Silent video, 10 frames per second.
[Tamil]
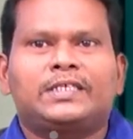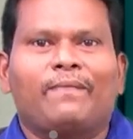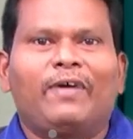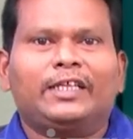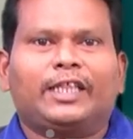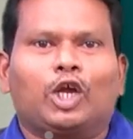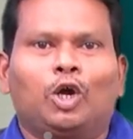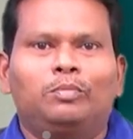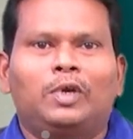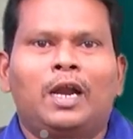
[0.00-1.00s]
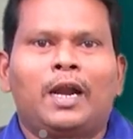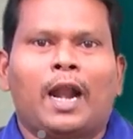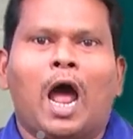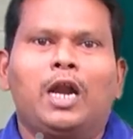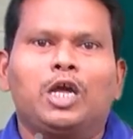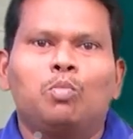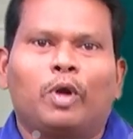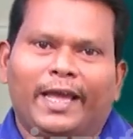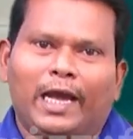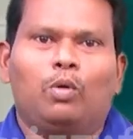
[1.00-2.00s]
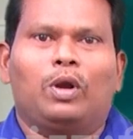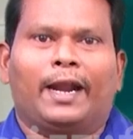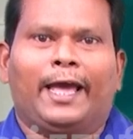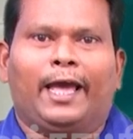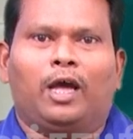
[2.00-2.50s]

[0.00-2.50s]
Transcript: செவ்வகத்திற்கும் நான்கு முனைகள் உள்ளன